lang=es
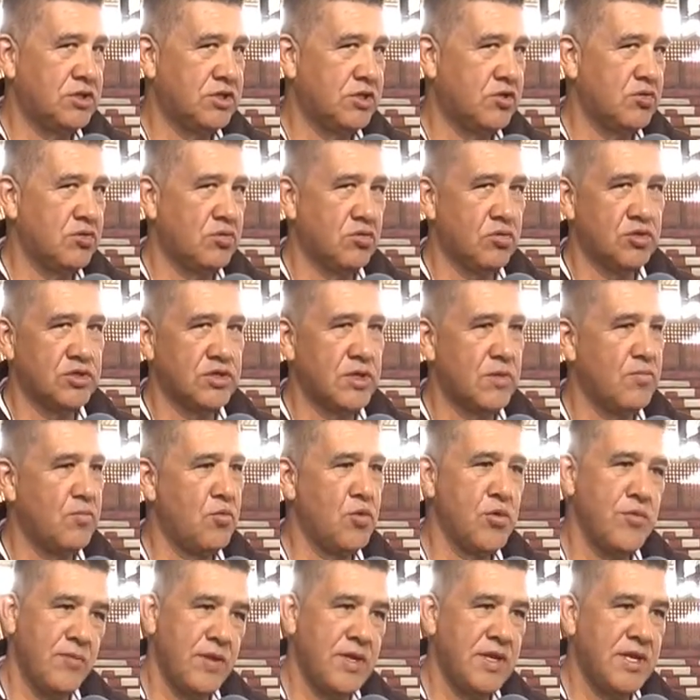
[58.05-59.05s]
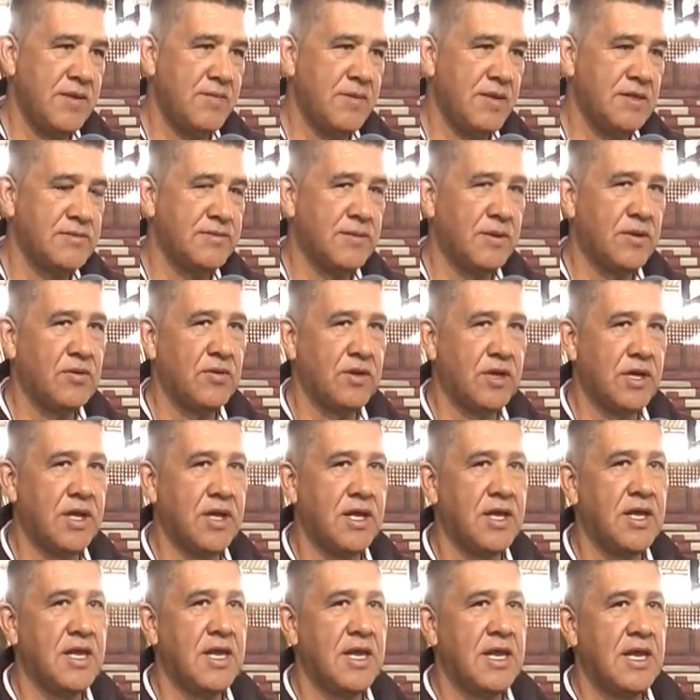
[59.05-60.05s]
han sido cosas muy mínimas, pero
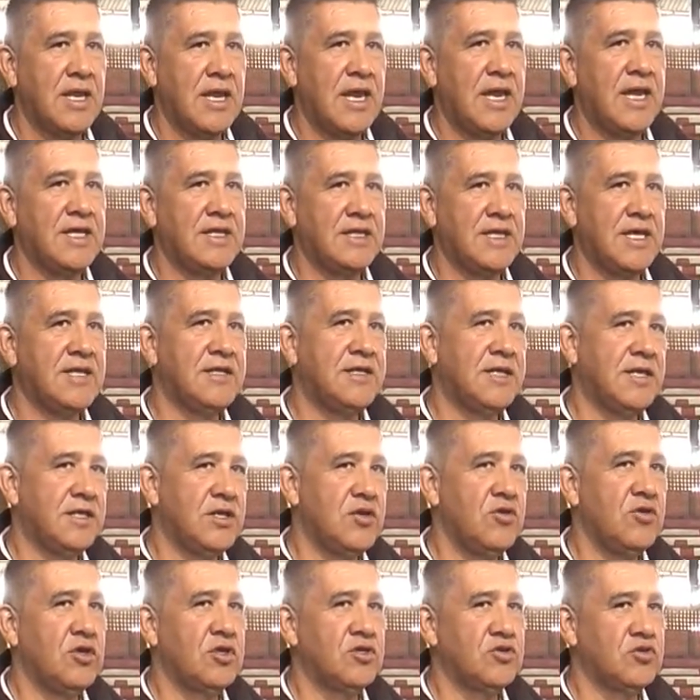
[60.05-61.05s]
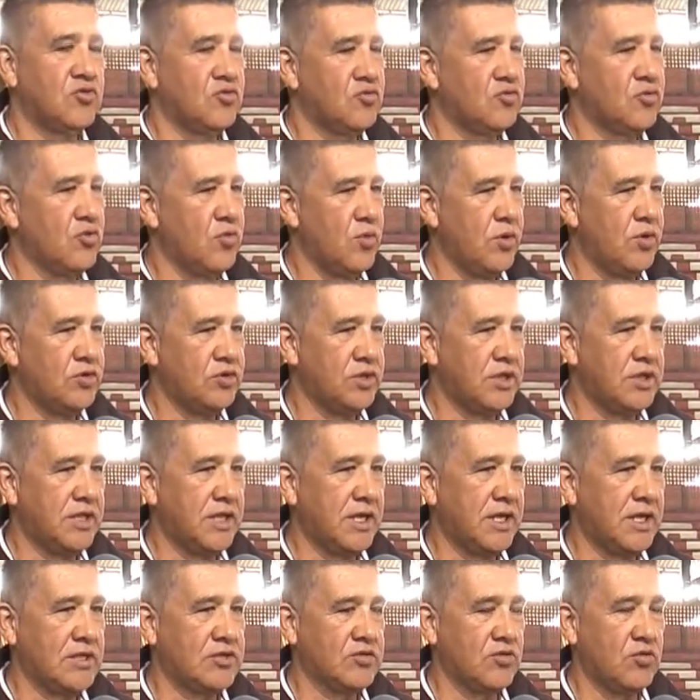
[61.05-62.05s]
que la gente ha entendido que estos son unos juegos de
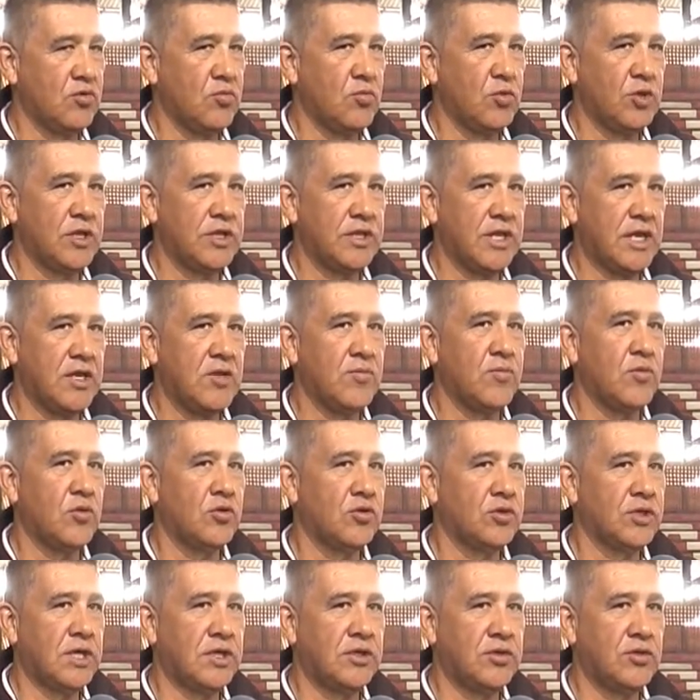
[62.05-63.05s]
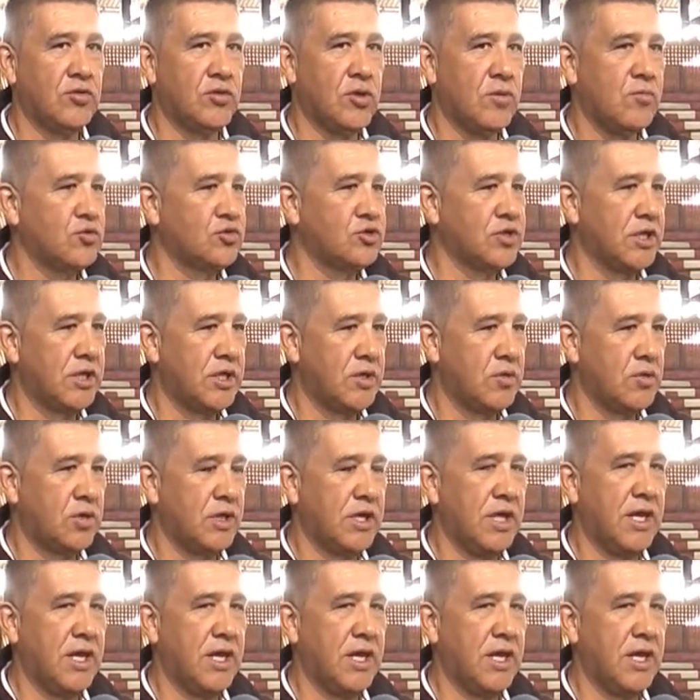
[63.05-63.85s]
integración comunitaria y por lo tanto no hemos tenido